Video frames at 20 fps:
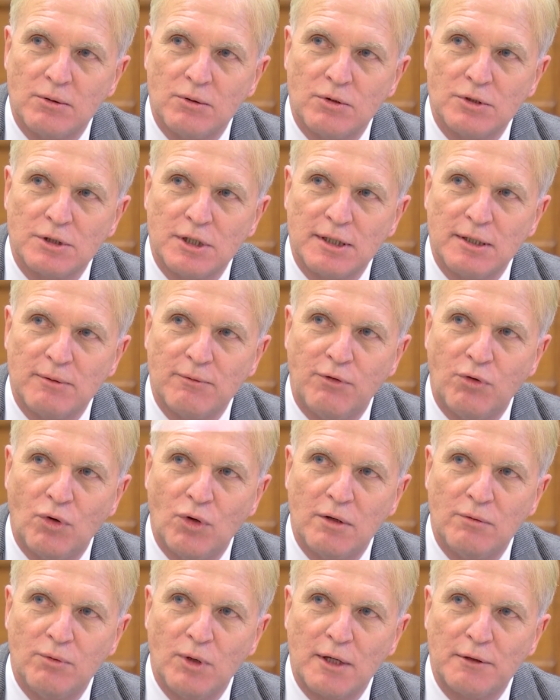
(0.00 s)
unter dem
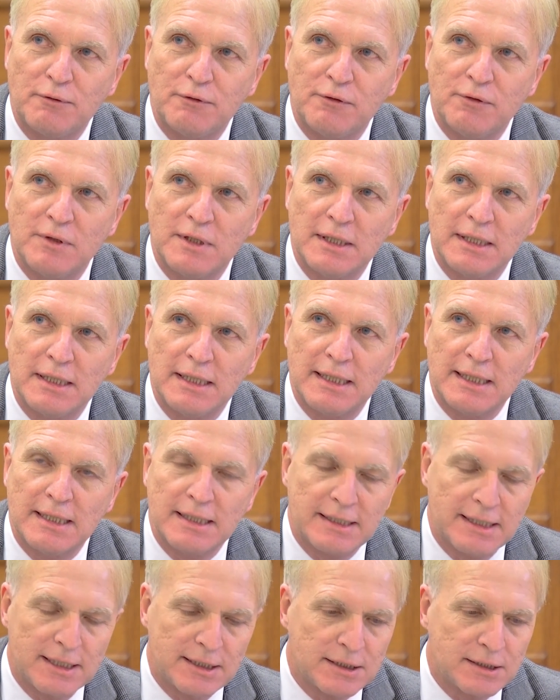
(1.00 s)
Vorwurf
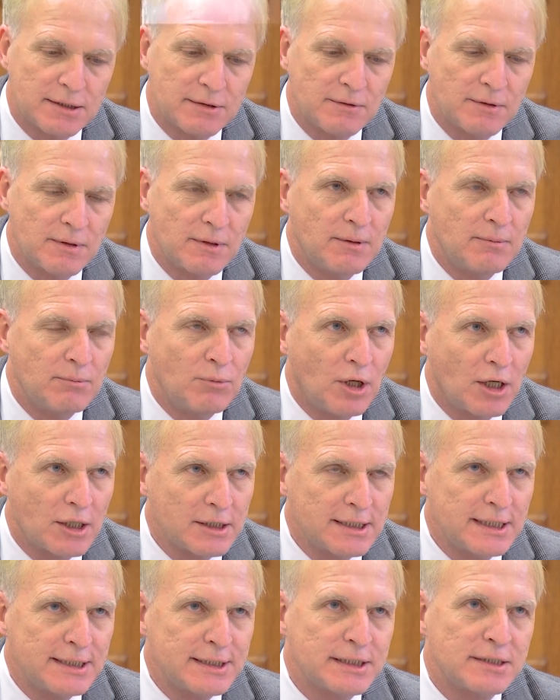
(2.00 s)
des
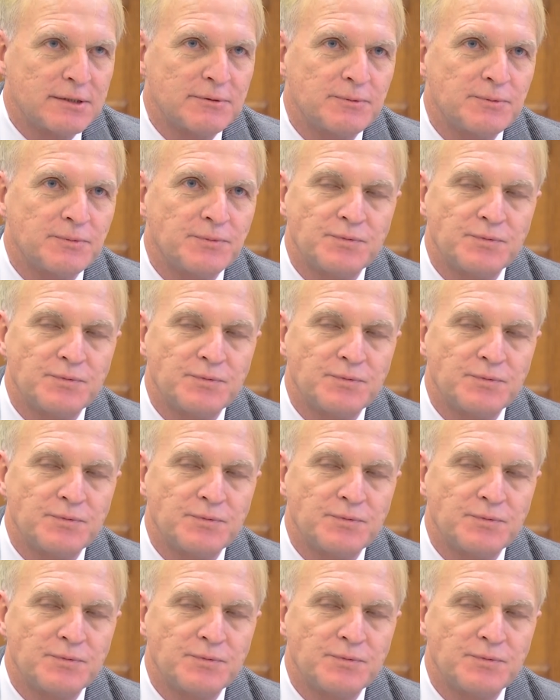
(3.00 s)
Mordes.